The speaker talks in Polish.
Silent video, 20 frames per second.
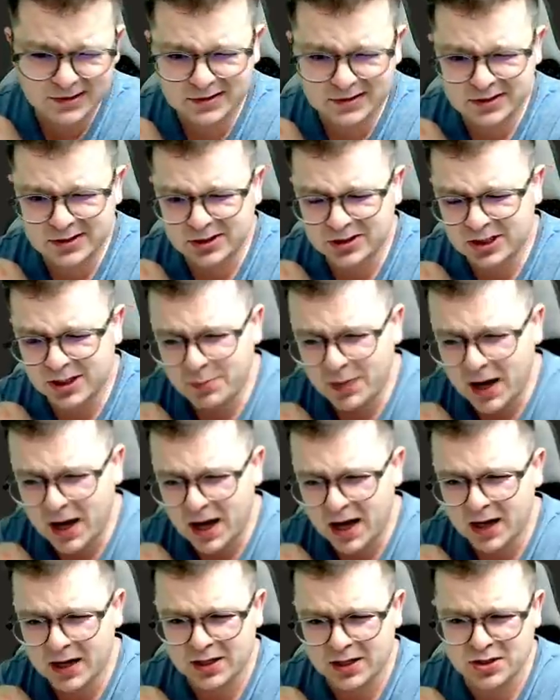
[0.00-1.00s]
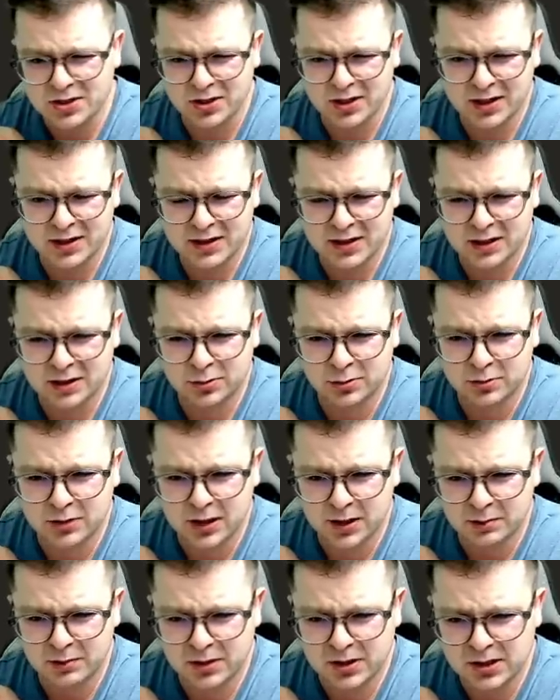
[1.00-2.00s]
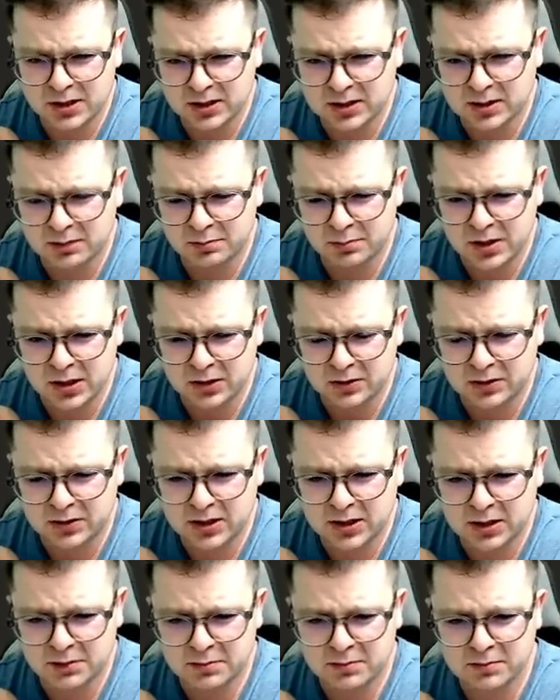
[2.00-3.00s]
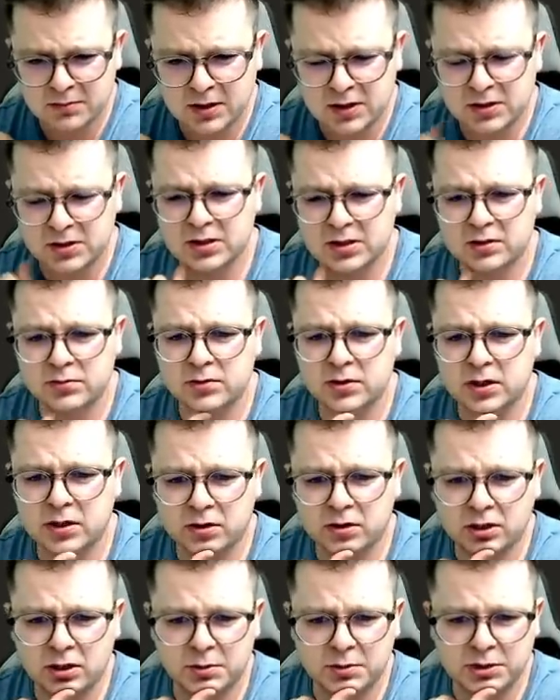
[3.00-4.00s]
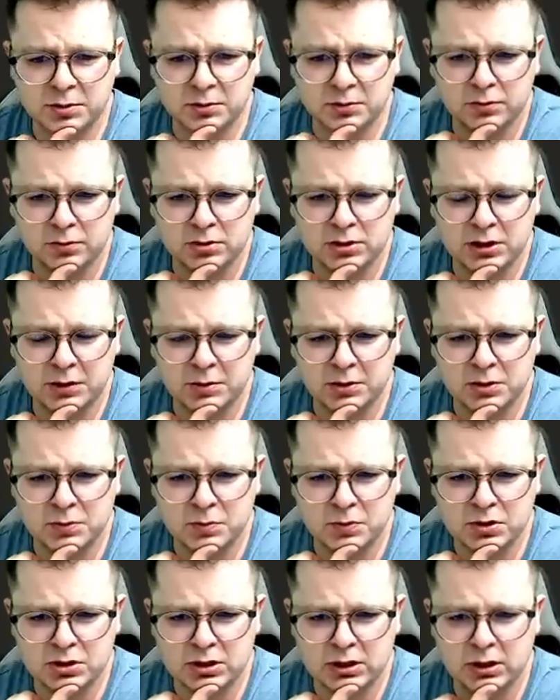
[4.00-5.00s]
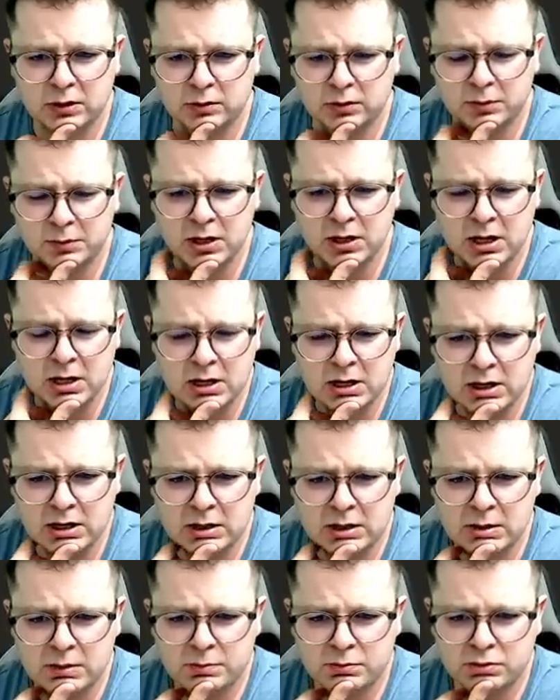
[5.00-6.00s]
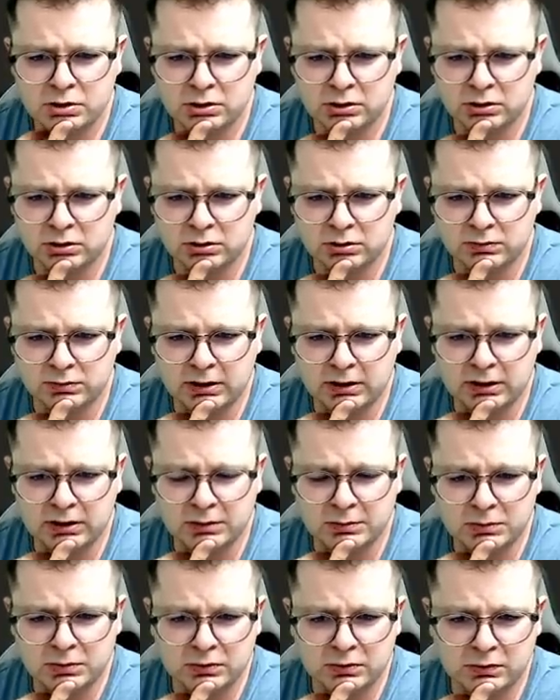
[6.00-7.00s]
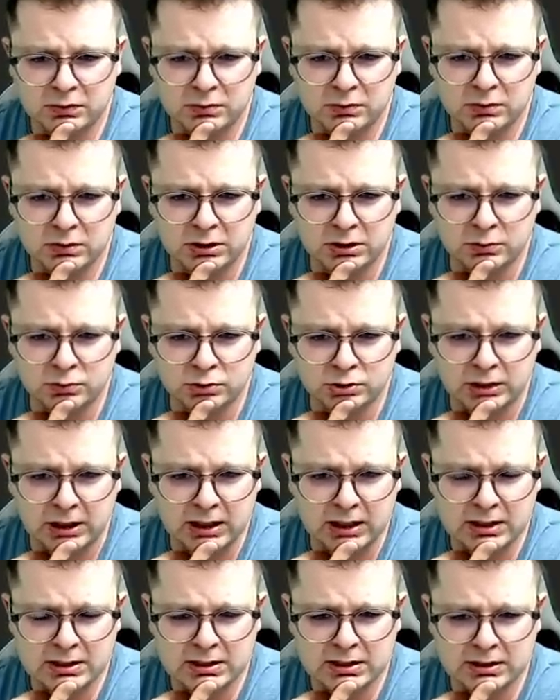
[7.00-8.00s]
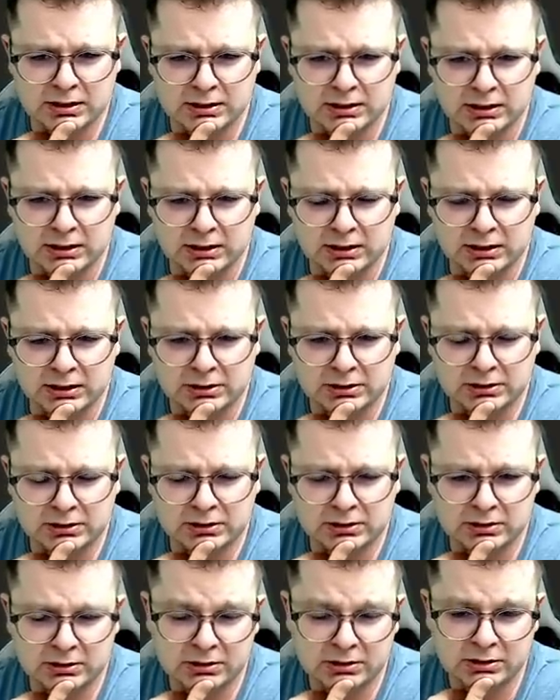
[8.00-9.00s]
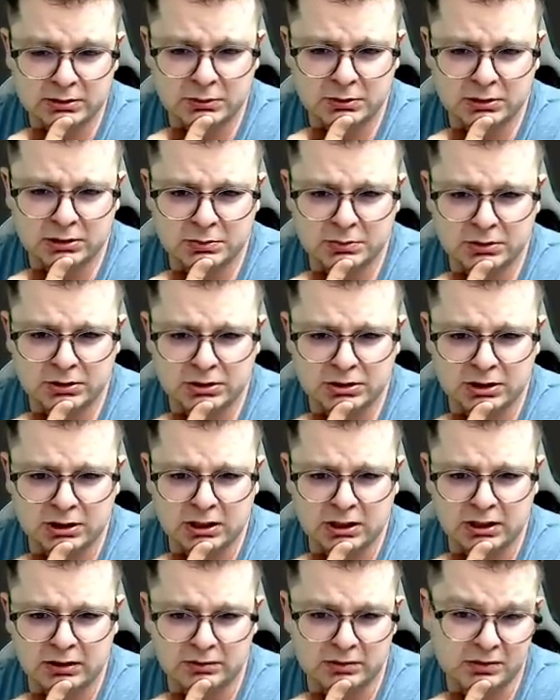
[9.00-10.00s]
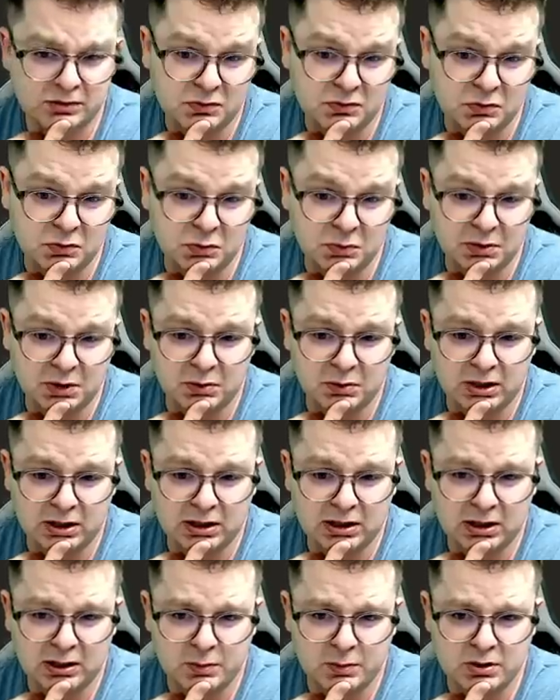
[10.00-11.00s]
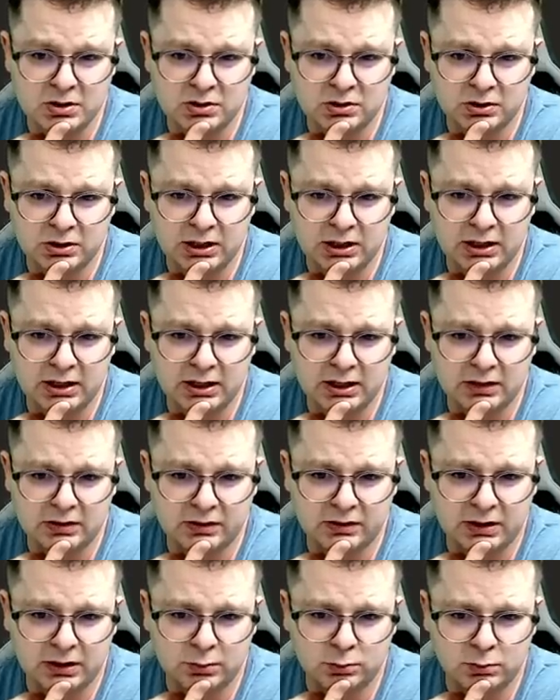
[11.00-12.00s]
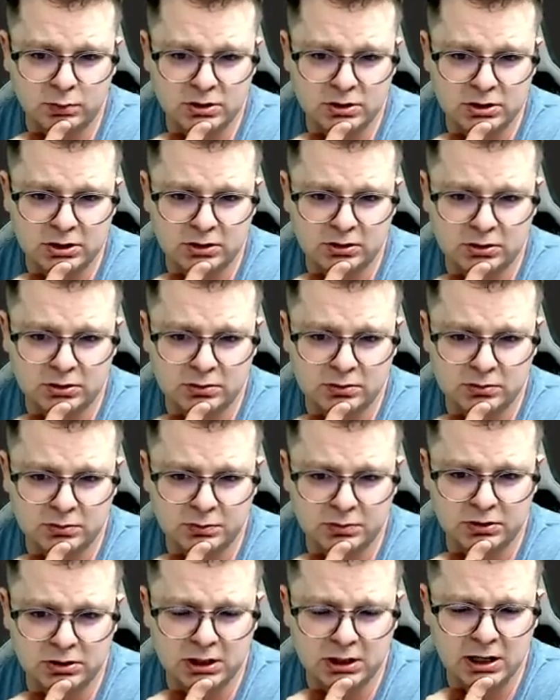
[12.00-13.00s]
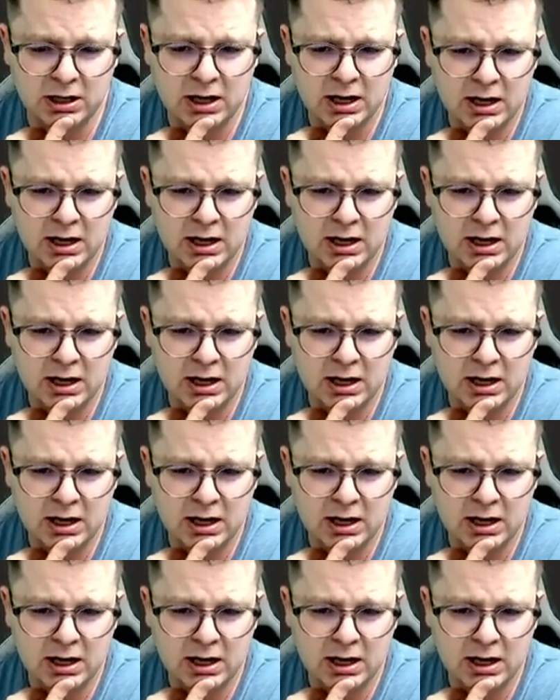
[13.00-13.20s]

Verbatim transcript: No nie bardzo, jednak tutaj bicie tym pionkiem będzie u niego dobrze, bo tu trzeba mieć przełom przygotowany. Może w ogóle już teraz tak zagrać. To może być ciekawe w sumie, bo jak hetman stoi na E2, tu będzie groziło bicie